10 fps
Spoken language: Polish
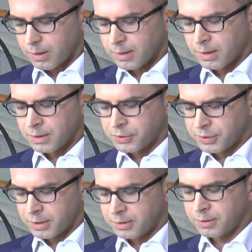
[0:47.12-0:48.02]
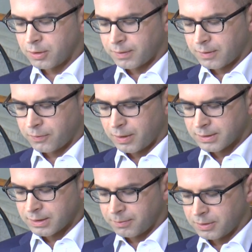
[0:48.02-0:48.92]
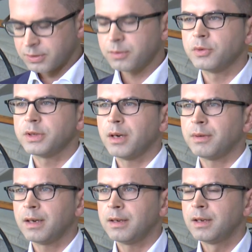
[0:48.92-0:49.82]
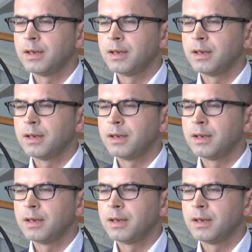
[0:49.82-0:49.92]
Na jesieni nowa władza będzie musiała